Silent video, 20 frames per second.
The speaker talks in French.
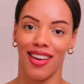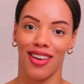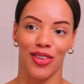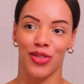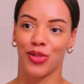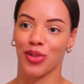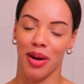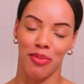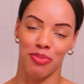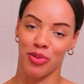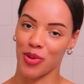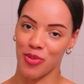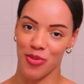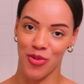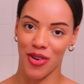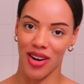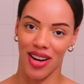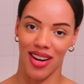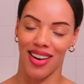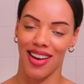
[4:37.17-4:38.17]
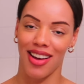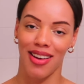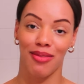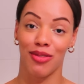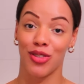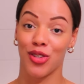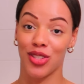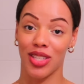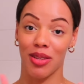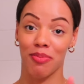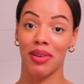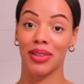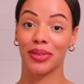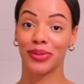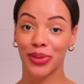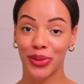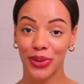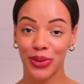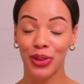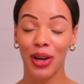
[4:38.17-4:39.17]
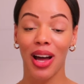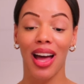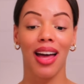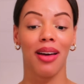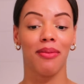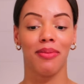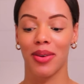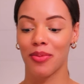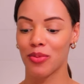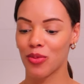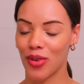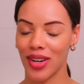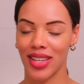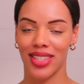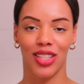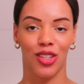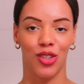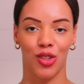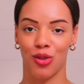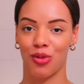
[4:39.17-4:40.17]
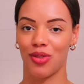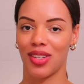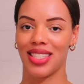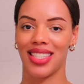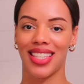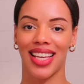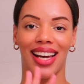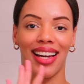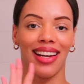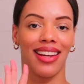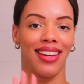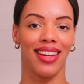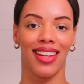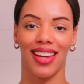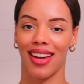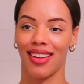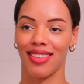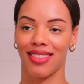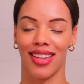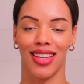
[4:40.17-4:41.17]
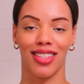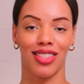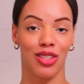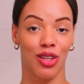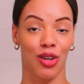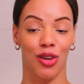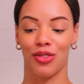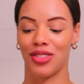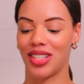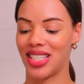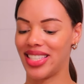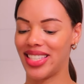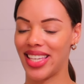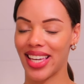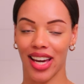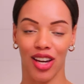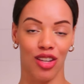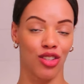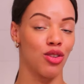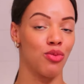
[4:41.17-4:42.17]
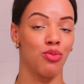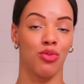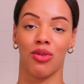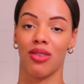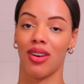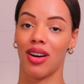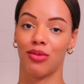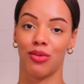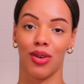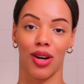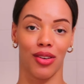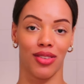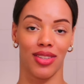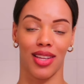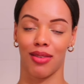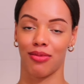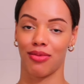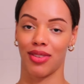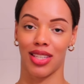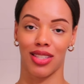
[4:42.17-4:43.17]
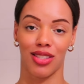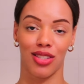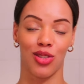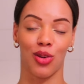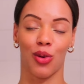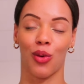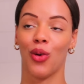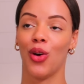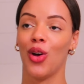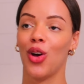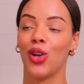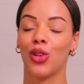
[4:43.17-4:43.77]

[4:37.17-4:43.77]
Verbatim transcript: En tout cas pour moi, je sais pas vous, mais moi, si je fais ça, catastrophe, j'ai directement avoir une infection.